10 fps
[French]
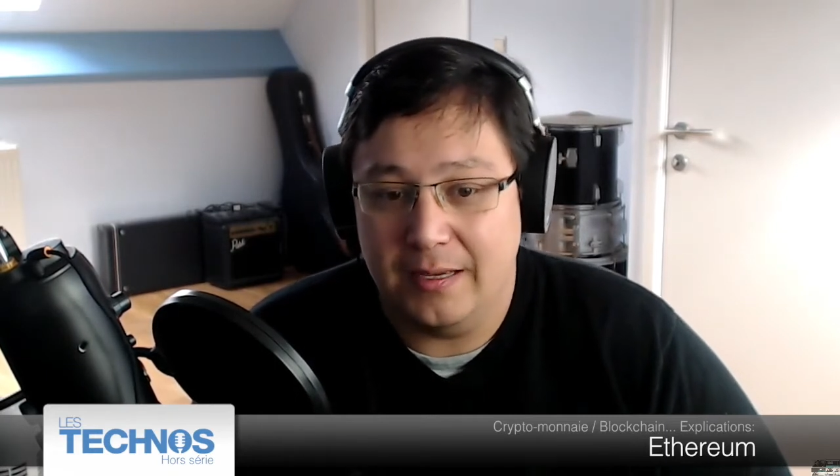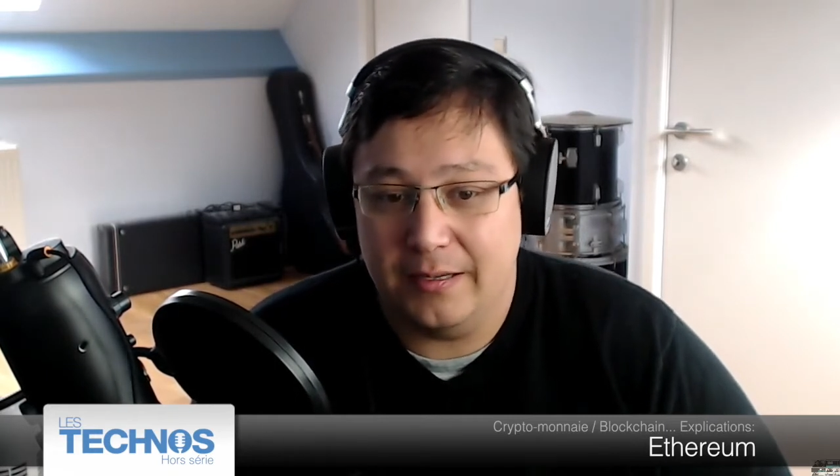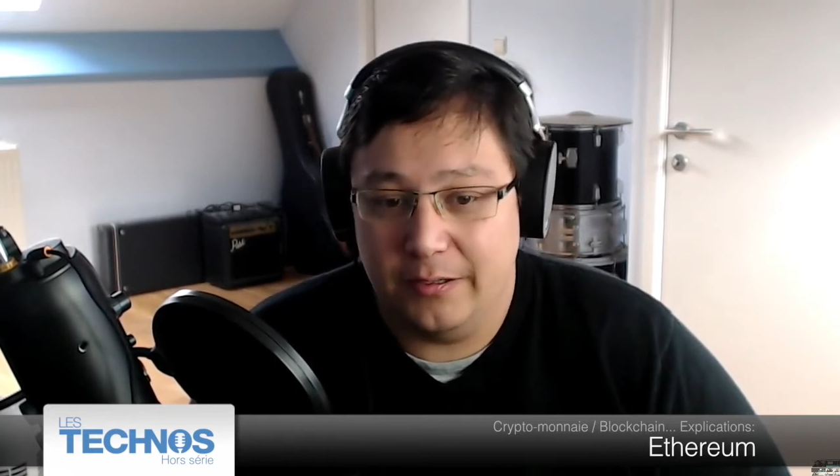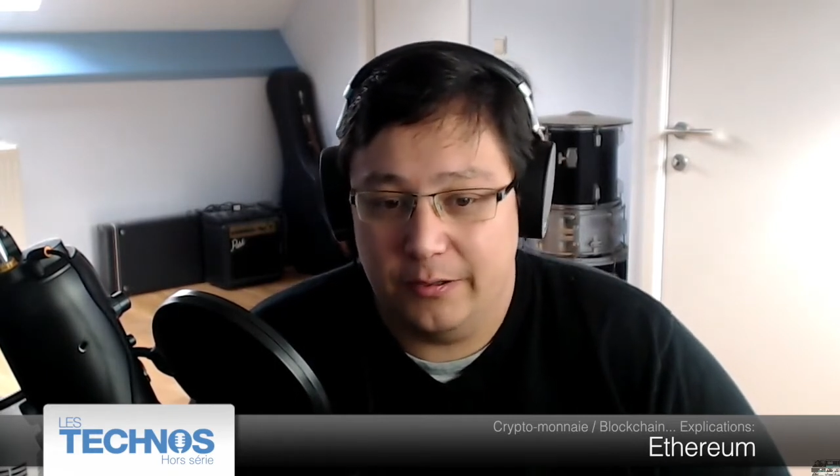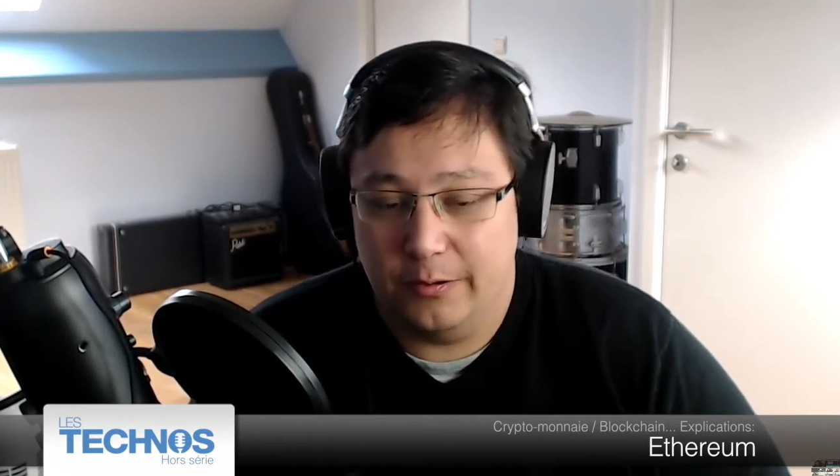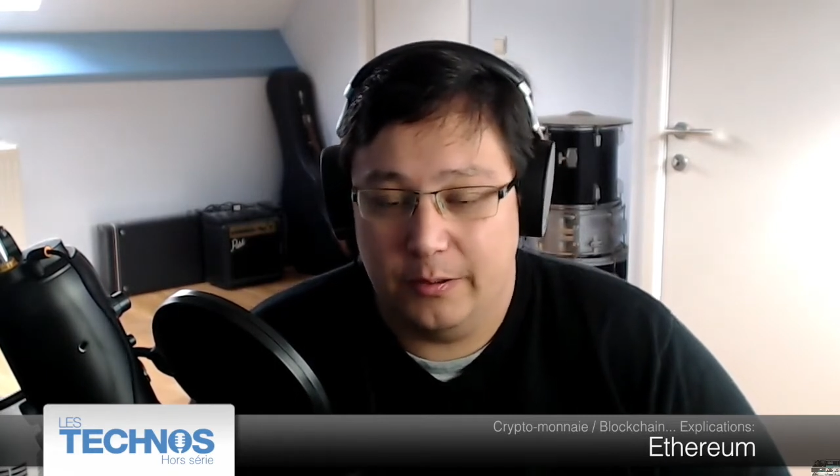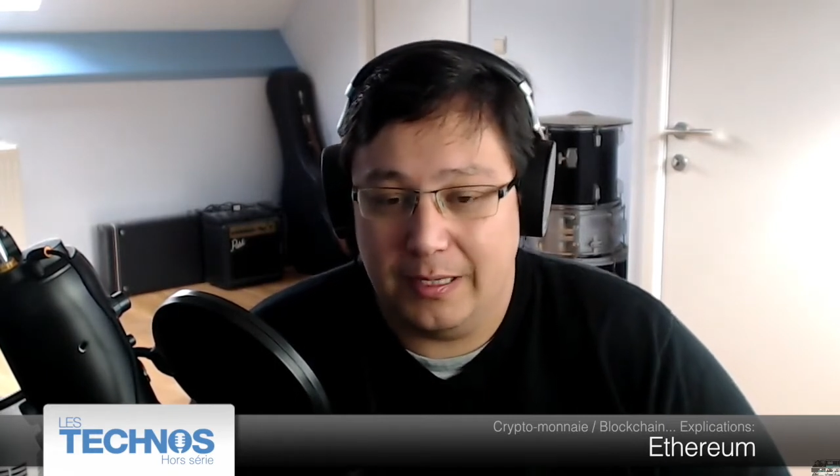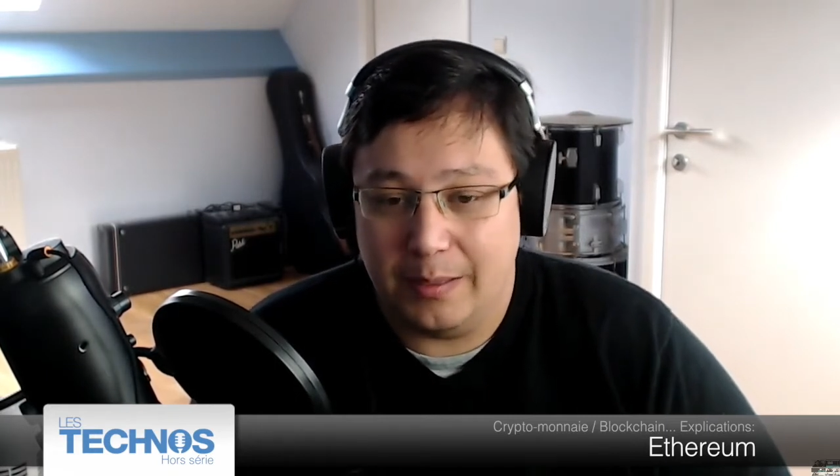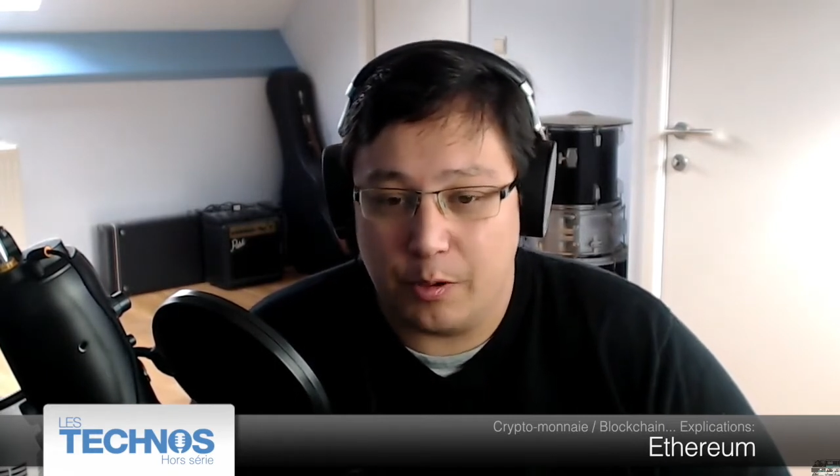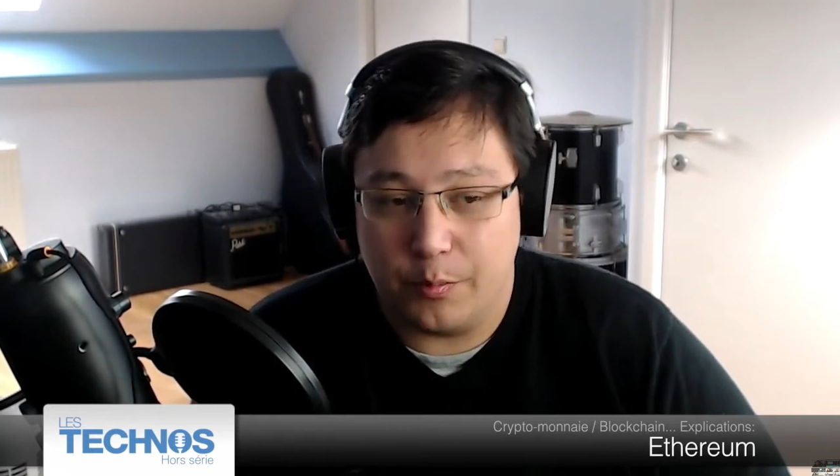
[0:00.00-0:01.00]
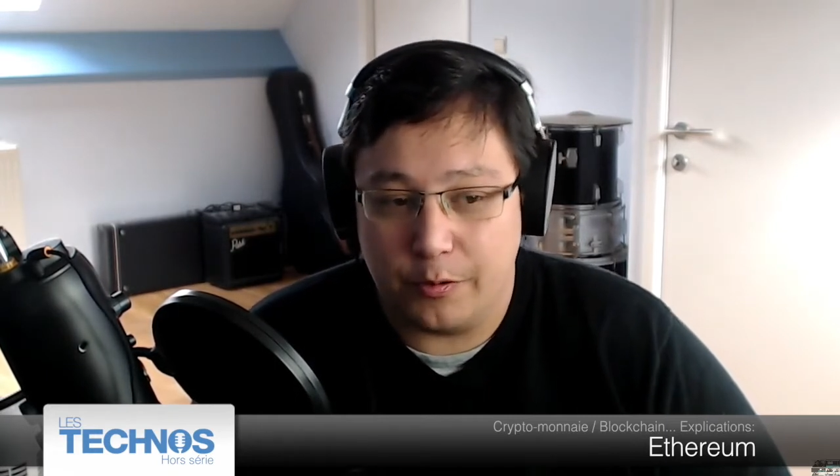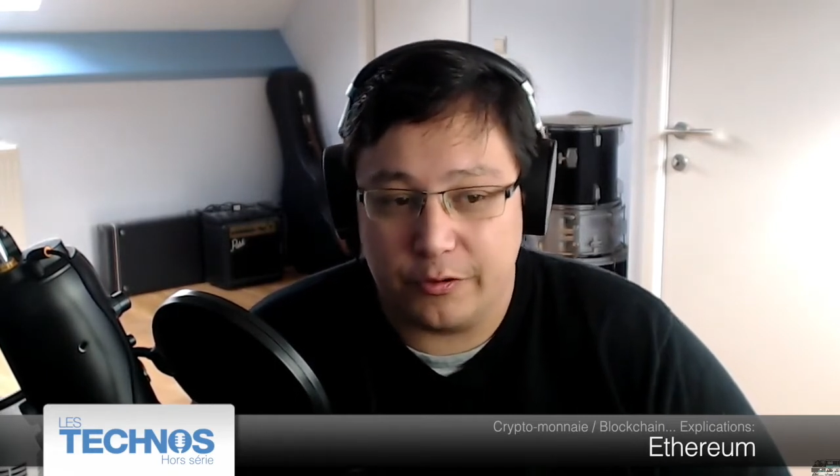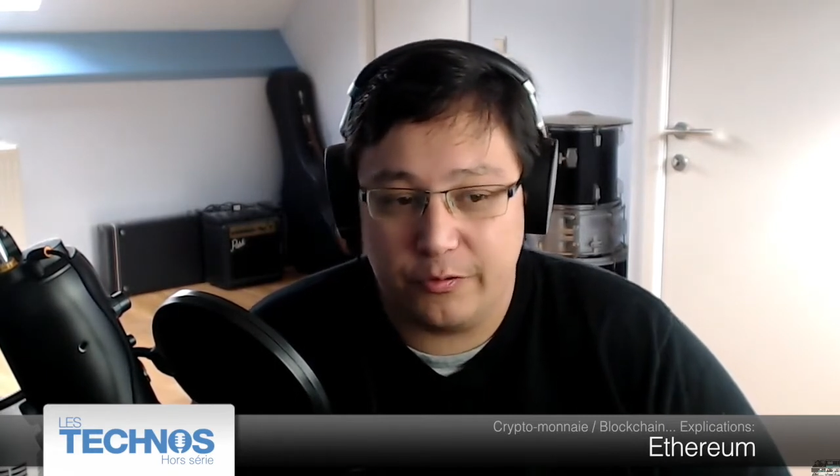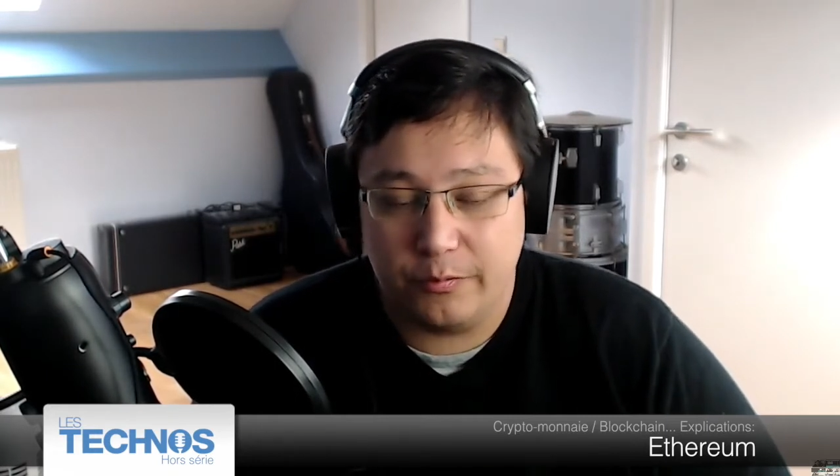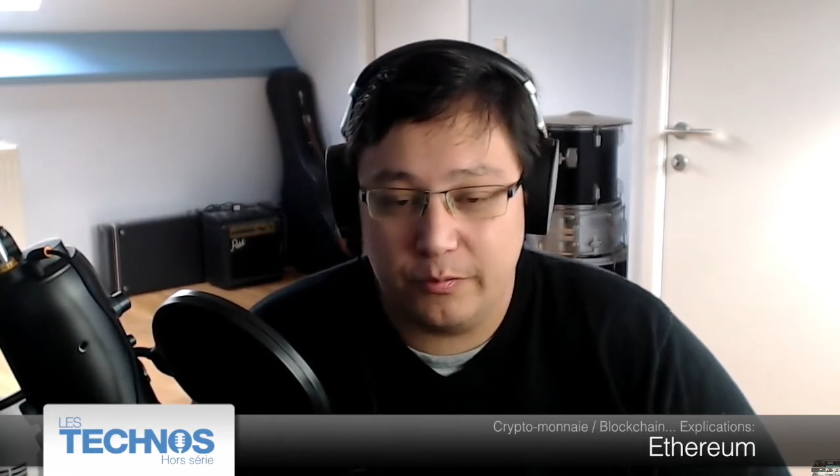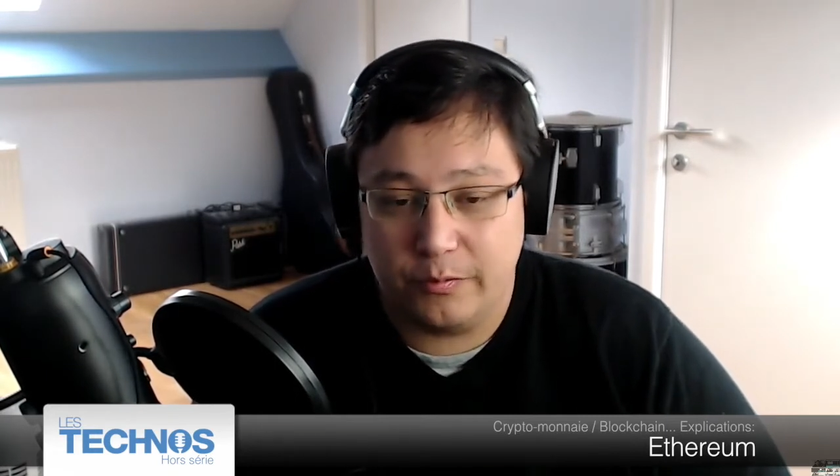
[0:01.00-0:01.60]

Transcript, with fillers: euh, la proportion